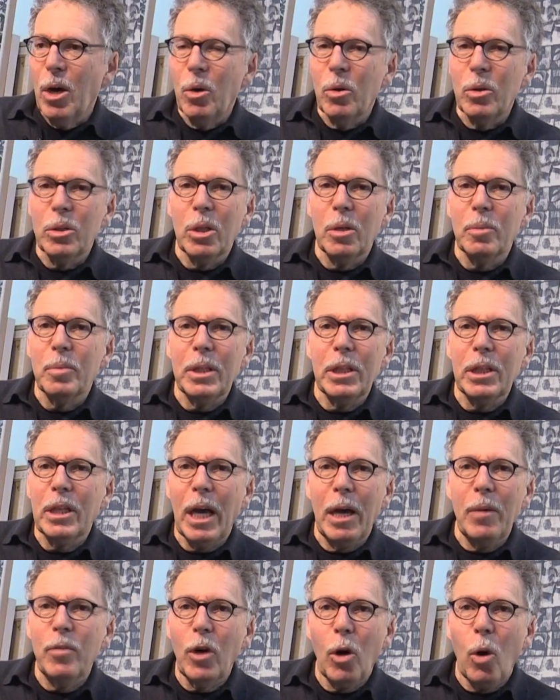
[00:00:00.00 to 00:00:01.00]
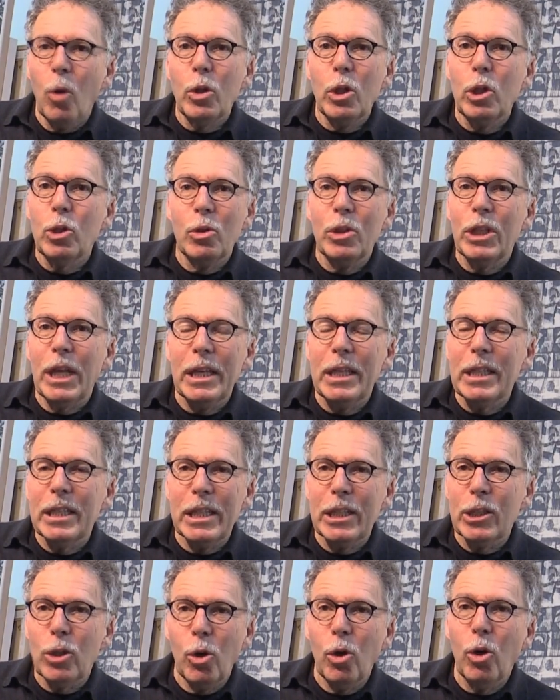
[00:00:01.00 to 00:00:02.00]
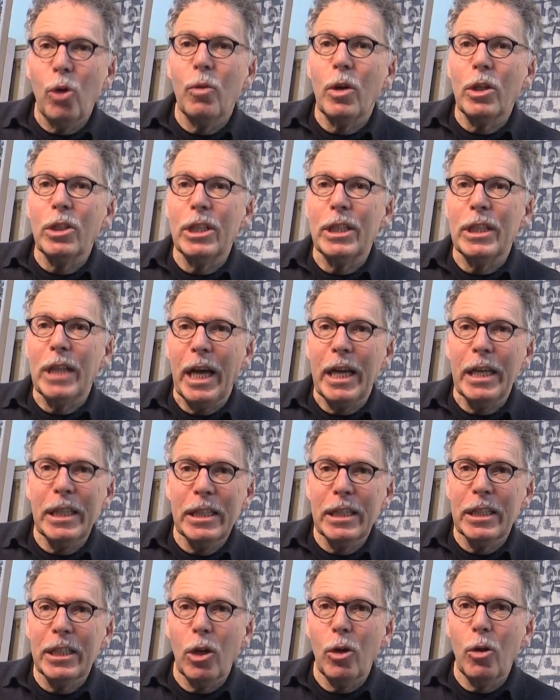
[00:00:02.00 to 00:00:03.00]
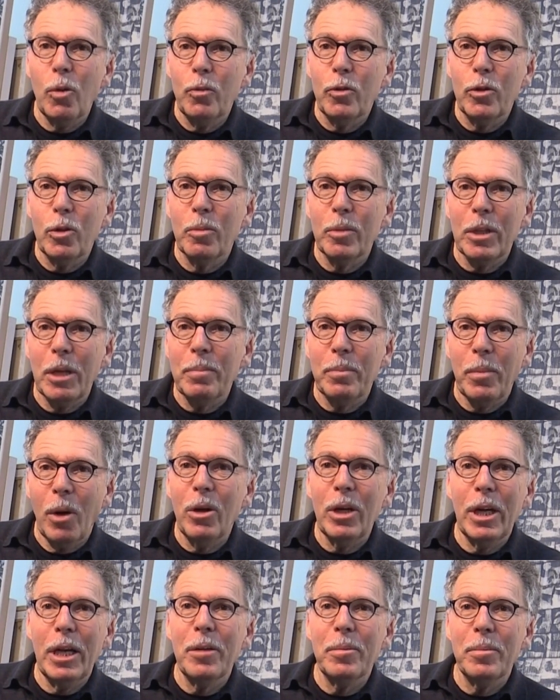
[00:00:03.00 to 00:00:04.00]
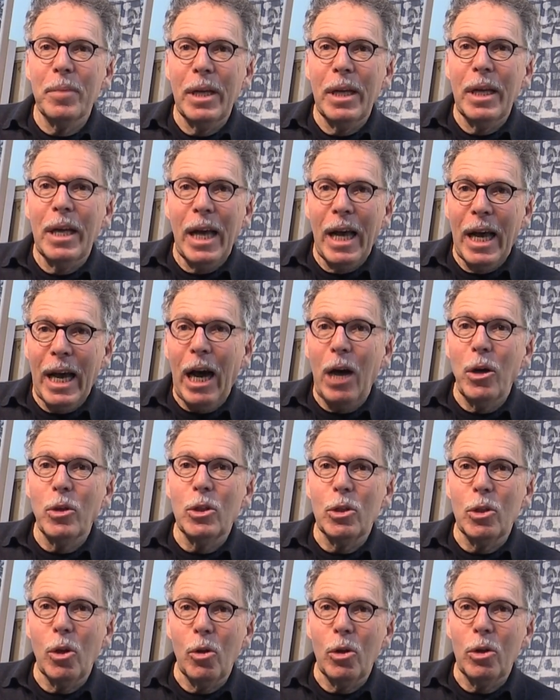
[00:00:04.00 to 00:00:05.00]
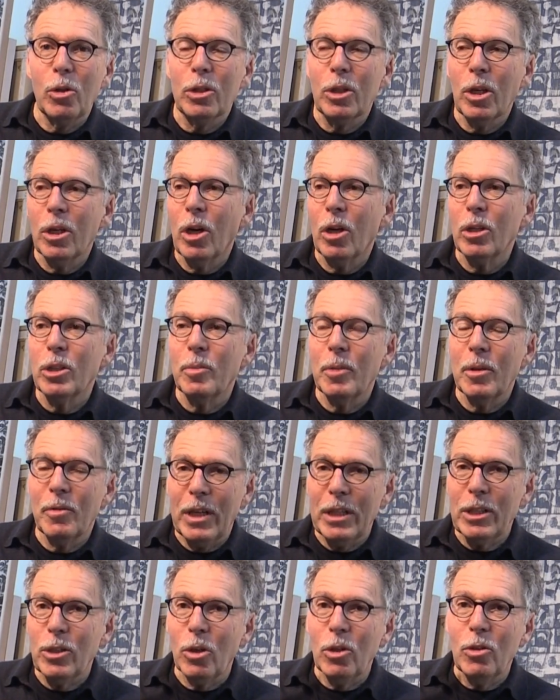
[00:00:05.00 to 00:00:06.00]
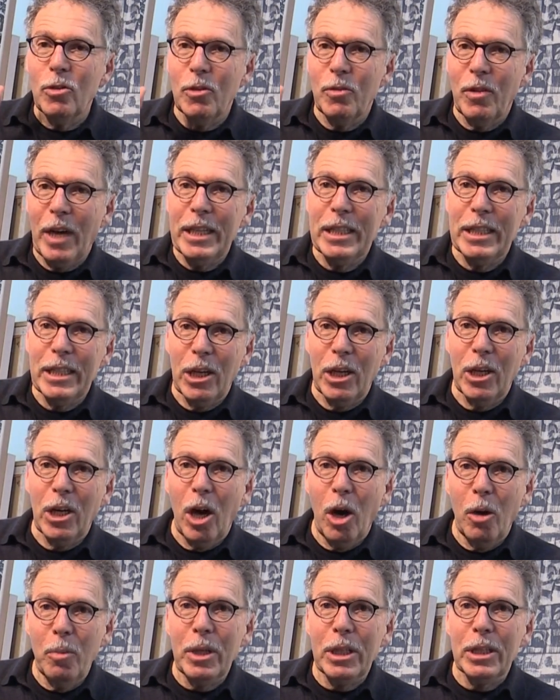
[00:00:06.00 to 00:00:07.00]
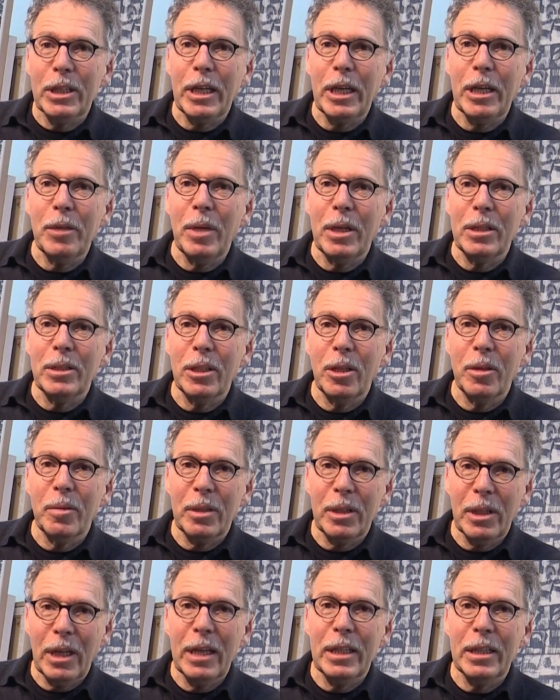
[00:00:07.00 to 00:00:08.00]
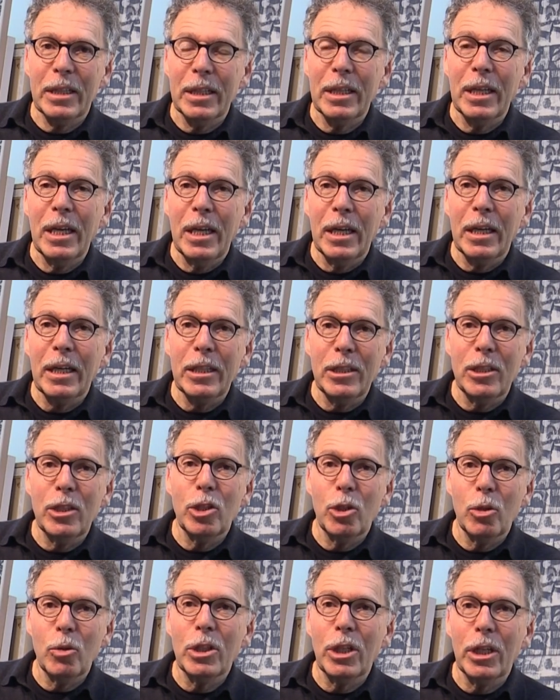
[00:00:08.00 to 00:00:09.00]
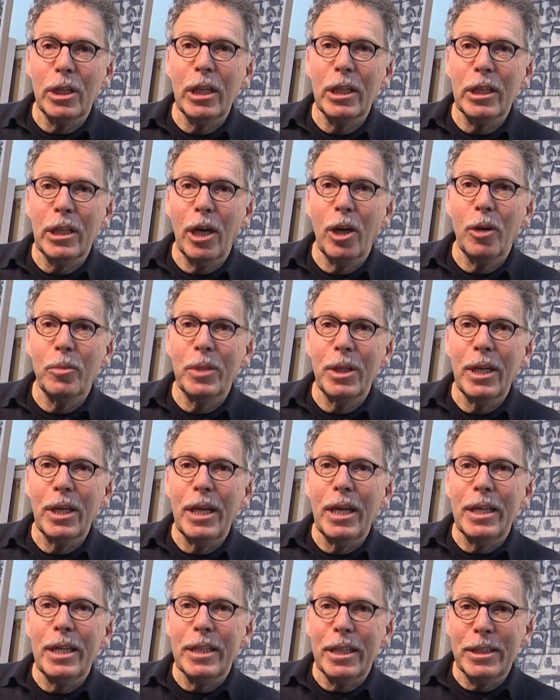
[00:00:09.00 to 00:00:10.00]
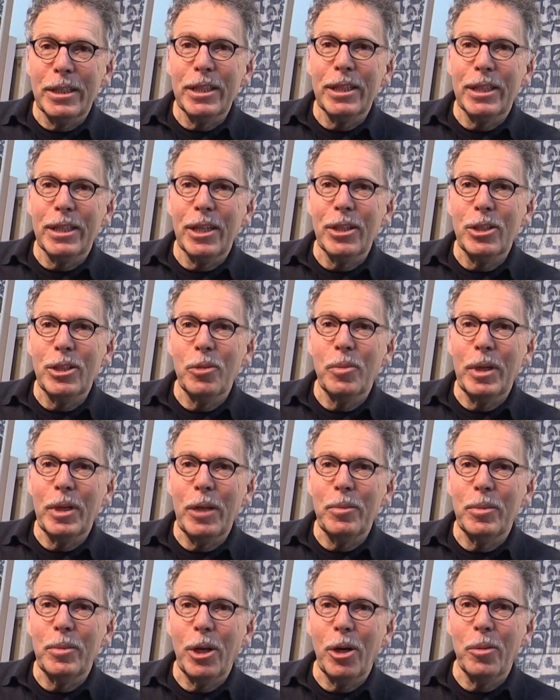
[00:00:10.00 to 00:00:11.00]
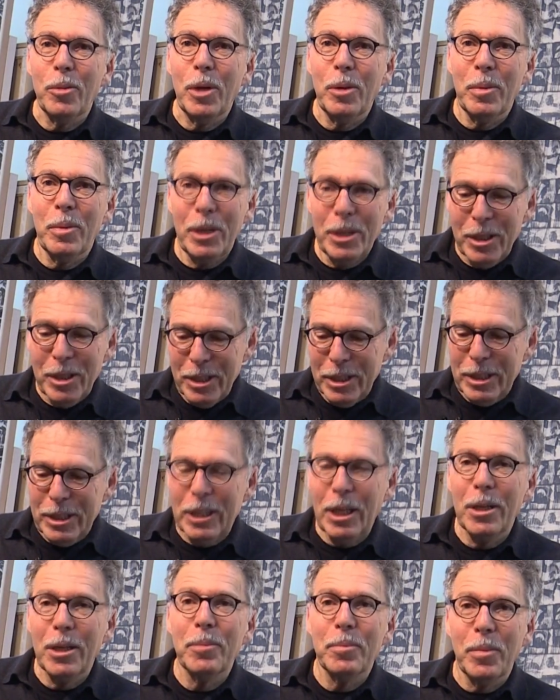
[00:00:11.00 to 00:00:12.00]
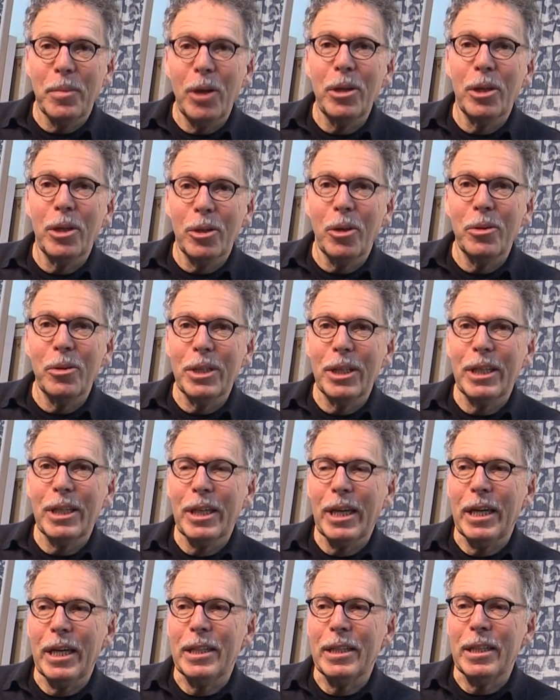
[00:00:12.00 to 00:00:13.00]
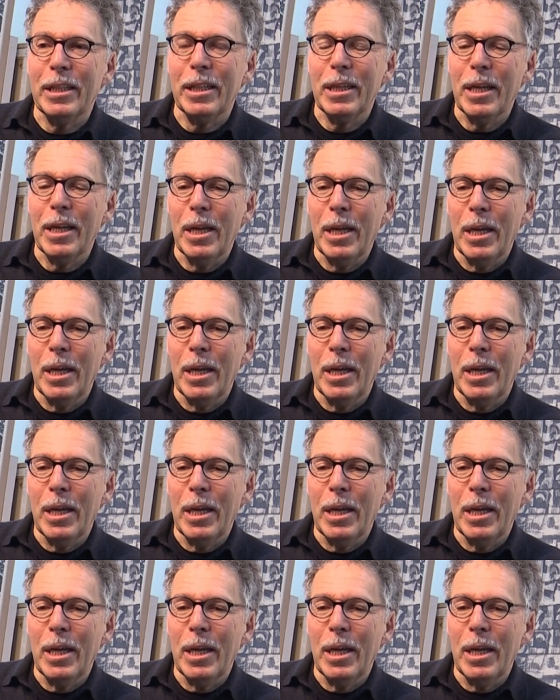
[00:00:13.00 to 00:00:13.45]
Und da bin ich einfach ohne zu denken in das Hochwasser hineingehüpft, um den Ball eben herauszuholen. Und da hat es mir weiß Gott wie weit abgetrieben. Also da habe ich einen riesen Schutzengel gehabt, dass ich das überlebt habe. Aber den Ball konnte ich retten.